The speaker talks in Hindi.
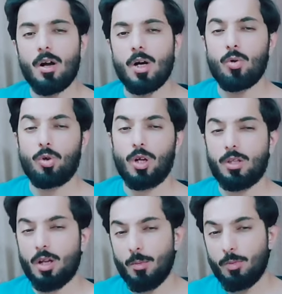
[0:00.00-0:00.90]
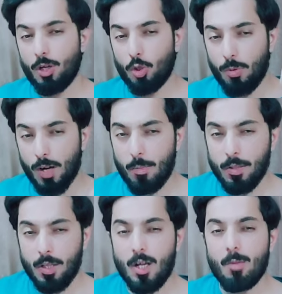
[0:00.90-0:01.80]
कानून का एहतराम करें दोबारा
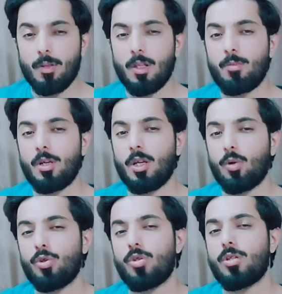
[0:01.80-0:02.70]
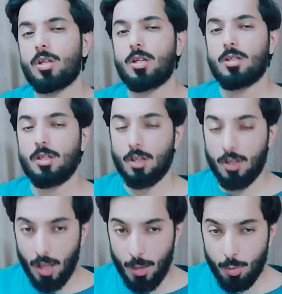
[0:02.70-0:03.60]
बताने का मतलब ये कि कुछ चीज़ें किसी तक
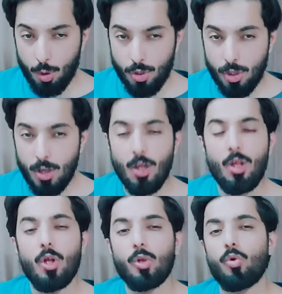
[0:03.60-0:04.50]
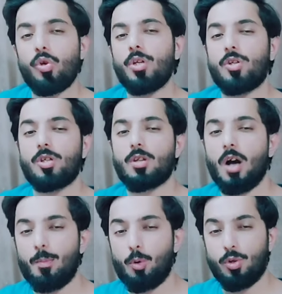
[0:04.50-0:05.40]
नहीं पहुँचती तो ये चीज़
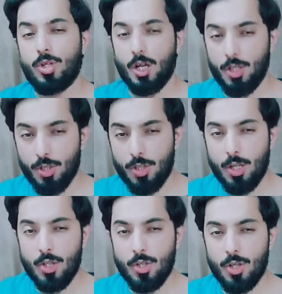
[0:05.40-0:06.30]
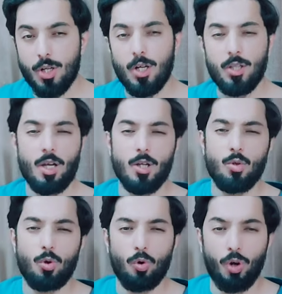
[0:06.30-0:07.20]
आप लोग ज़्यादा से ज़्यादा शेयर करें ताकि
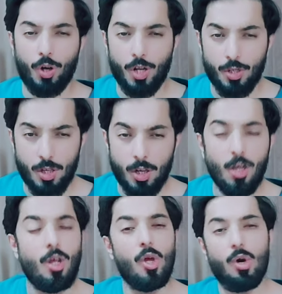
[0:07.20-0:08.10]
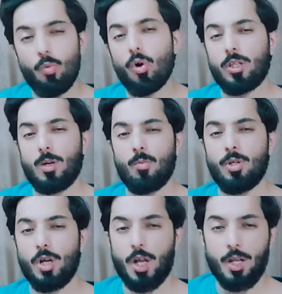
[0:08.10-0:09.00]
जो लोगों की टेंशन है वो ख़त्म हो
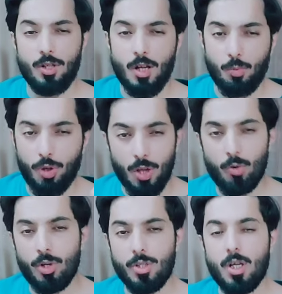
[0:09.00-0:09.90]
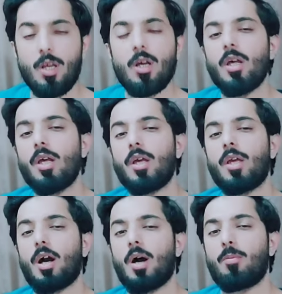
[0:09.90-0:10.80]
जाए टेंशन आपको ये होना चाहिए
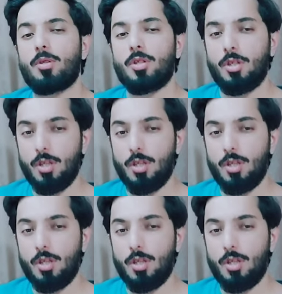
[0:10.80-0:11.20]
कि आप